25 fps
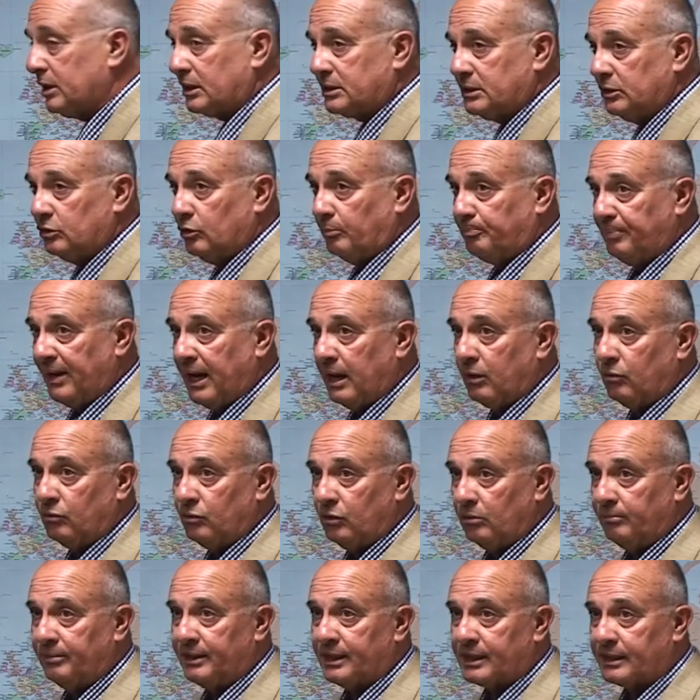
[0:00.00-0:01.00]
haciendo pago, un
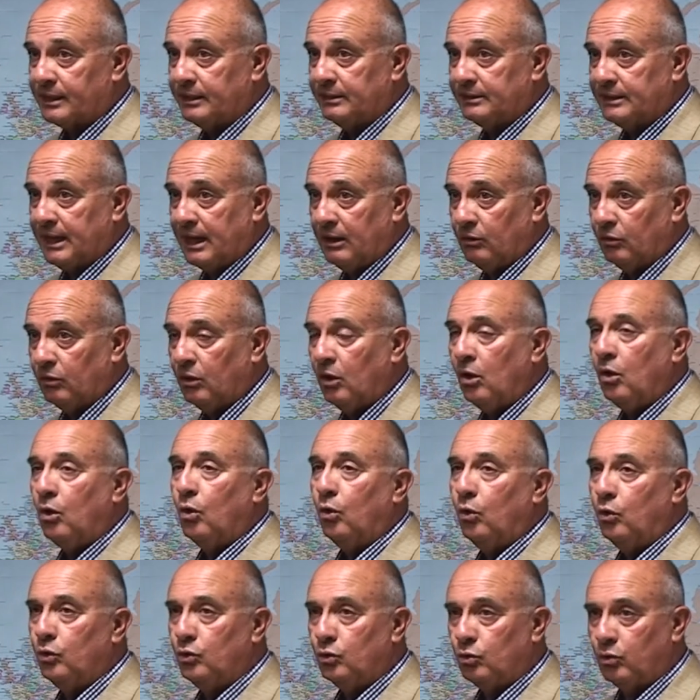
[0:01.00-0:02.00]
hombre rentado,
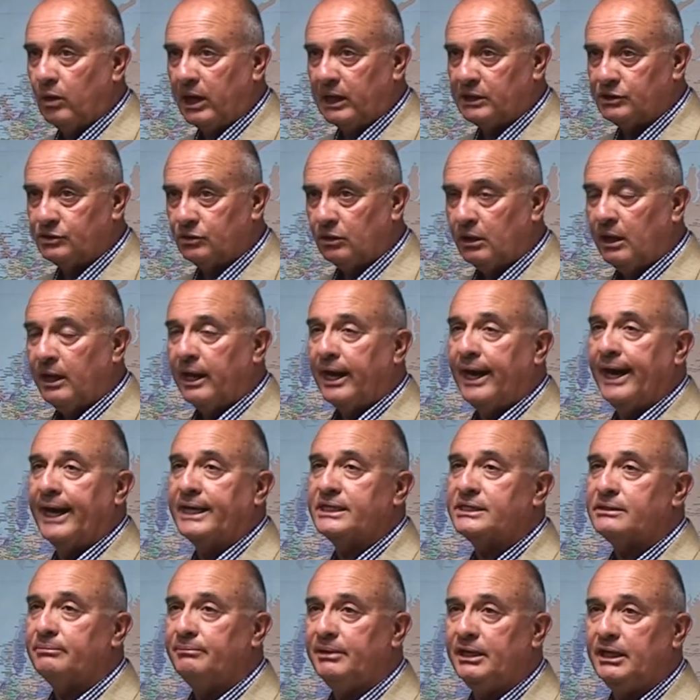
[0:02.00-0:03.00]
uruguayo,
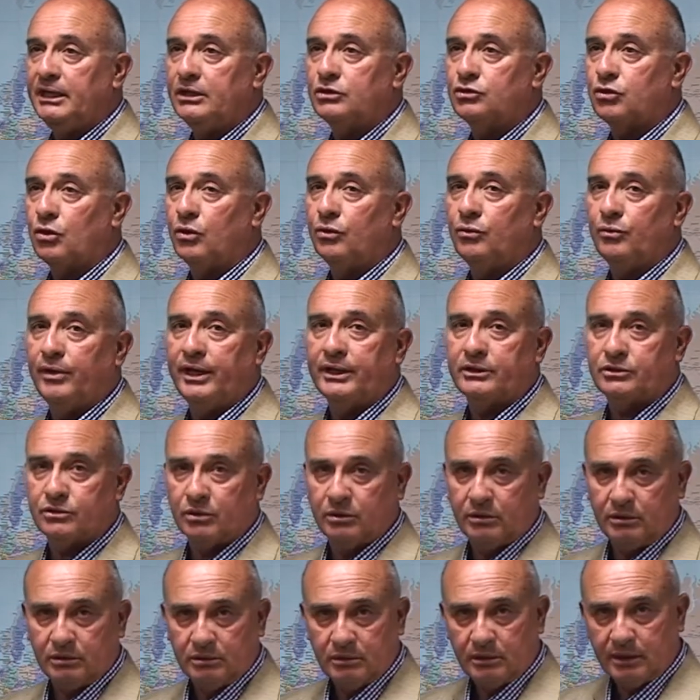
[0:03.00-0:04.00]
ex ministro
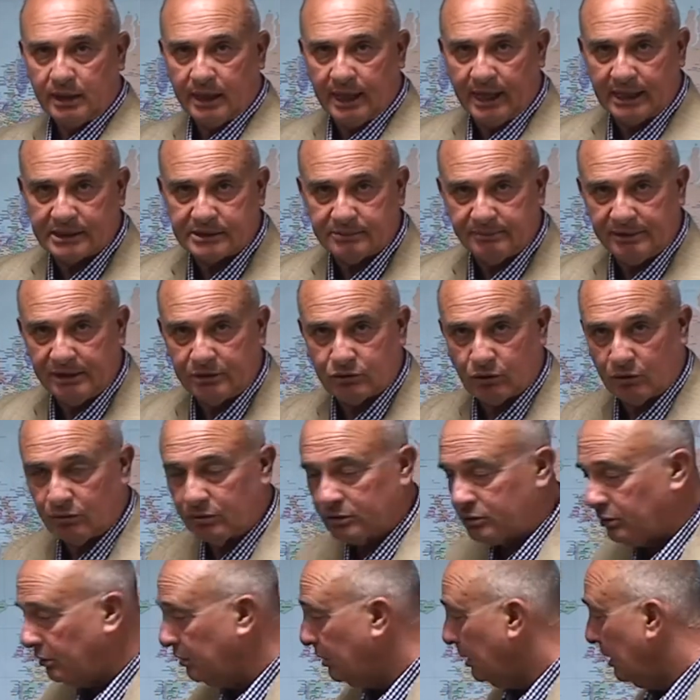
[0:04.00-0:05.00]
nuestro, ex ministro
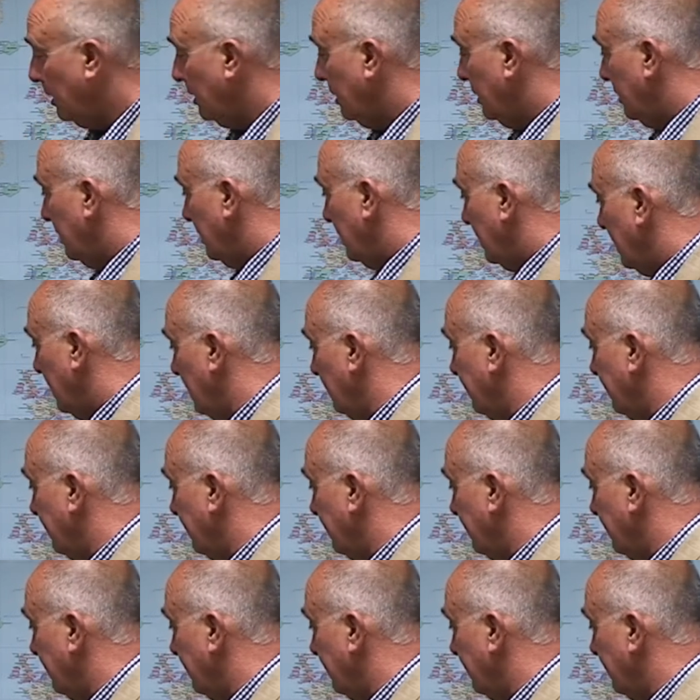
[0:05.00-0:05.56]
nuestro, y